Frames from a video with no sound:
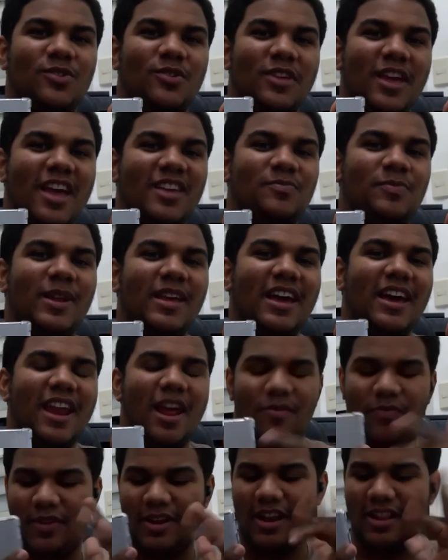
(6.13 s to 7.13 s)
Ya explicaré al
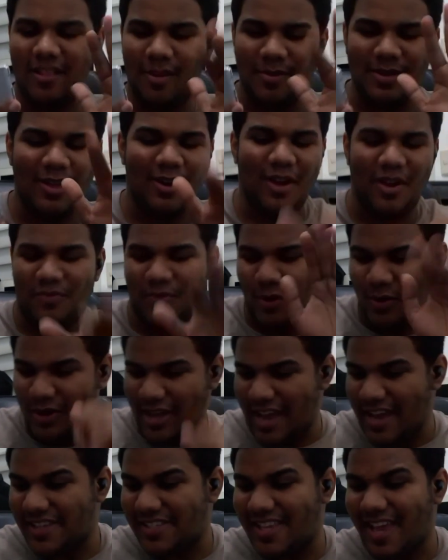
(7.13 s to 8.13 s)
final del video qué fue lo
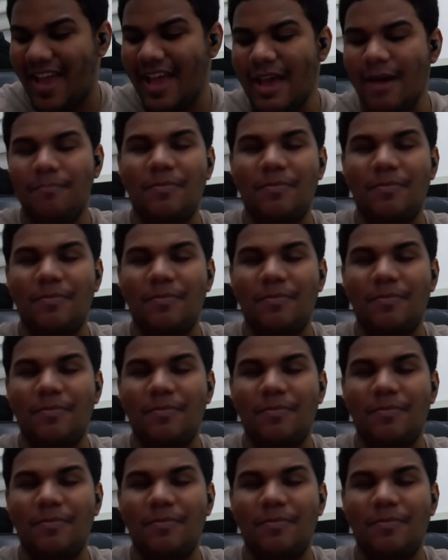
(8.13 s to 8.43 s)
que hice.